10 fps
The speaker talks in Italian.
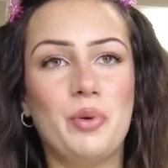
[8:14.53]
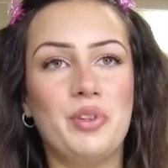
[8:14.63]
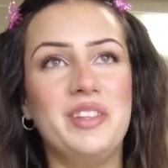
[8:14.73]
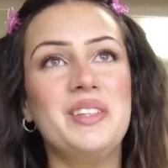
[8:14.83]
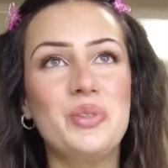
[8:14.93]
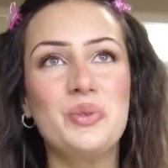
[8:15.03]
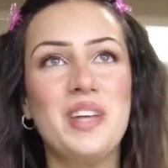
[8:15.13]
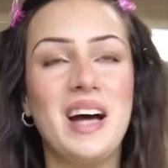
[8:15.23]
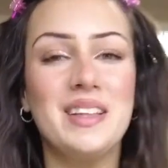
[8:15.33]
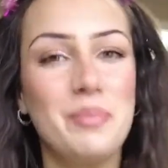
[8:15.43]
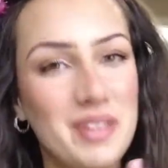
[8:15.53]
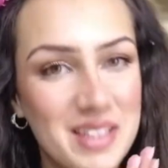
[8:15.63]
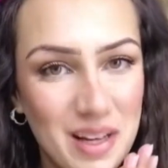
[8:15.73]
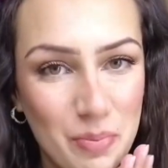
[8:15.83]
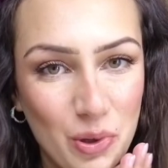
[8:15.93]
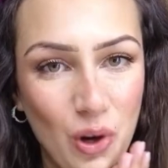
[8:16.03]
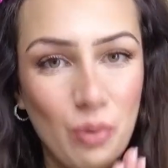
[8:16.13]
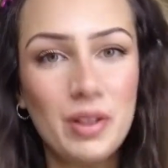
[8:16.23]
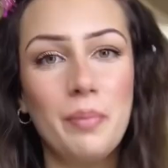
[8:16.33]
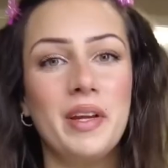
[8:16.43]
quindi scusate per stare più
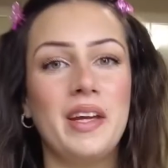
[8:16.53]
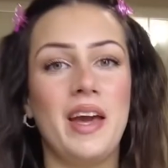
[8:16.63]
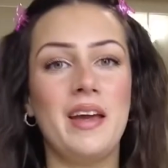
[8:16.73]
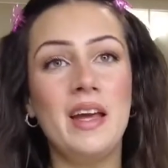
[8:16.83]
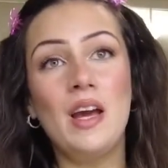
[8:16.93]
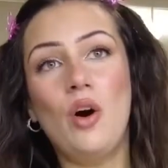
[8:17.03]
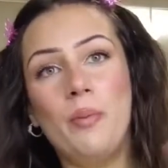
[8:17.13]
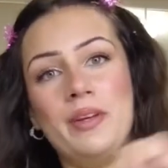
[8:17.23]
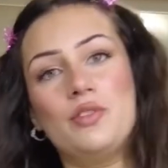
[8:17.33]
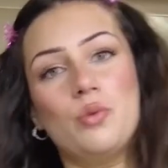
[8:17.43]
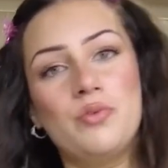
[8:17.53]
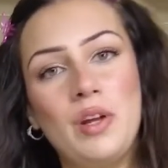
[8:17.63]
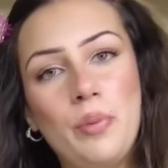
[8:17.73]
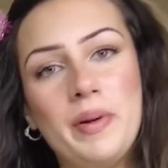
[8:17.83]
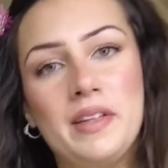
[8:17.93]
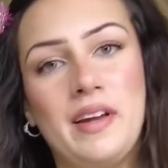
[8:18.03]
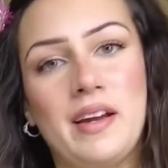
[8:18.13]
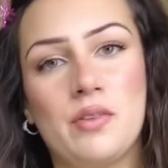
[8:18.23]
comoda perché ho messo un telo per terra,